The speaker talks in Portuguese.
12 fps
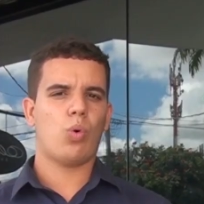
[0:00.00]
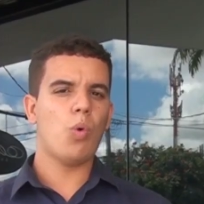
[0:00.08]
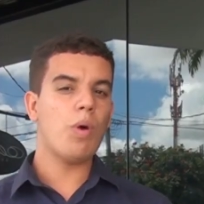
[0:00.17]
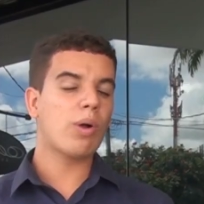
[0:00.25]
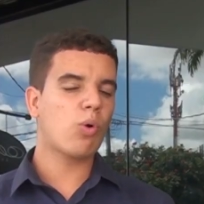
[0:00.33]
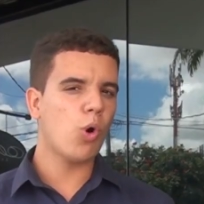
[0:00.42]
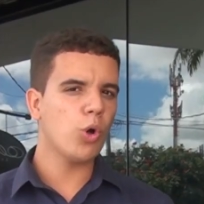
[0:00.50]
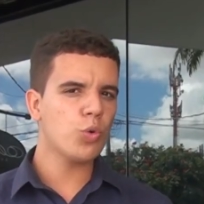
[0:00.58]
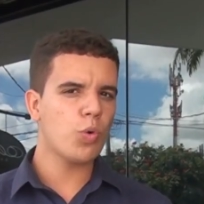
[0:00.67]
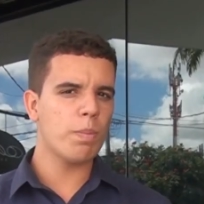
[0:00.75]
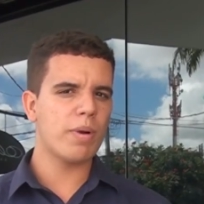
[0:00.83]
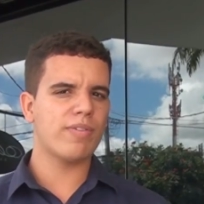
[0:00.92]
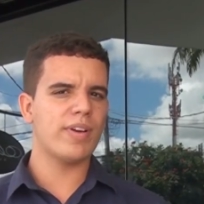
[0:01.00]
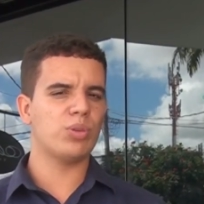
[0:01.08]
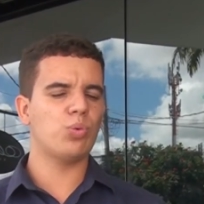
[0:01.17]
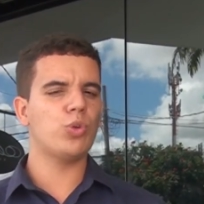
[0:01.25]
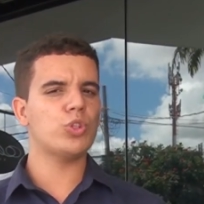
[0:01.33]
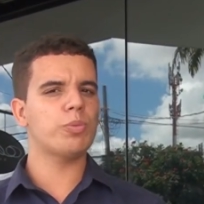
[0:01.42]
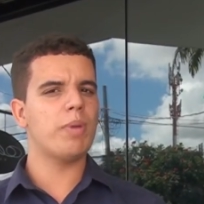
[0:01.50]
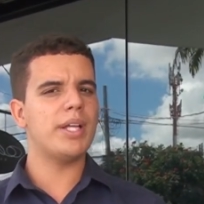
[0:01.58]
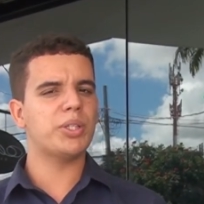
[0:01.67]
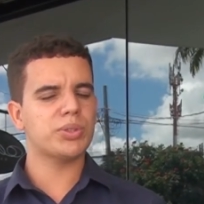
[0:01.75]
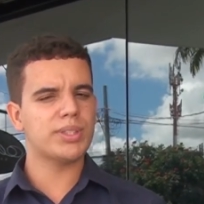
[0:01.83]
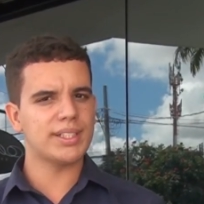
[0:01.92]
Com um acordo com a prefeitura, os
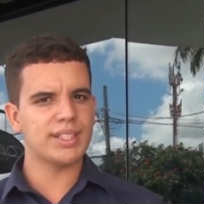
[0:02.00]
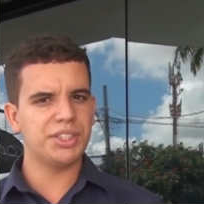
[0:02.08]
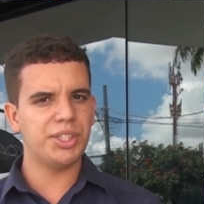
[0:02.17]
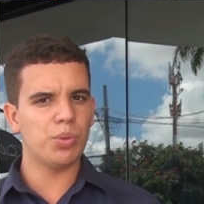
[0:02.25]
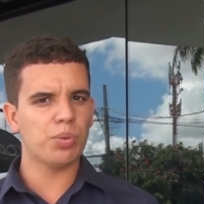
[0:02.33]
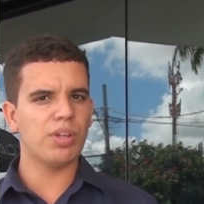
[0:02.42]
médicos decidiram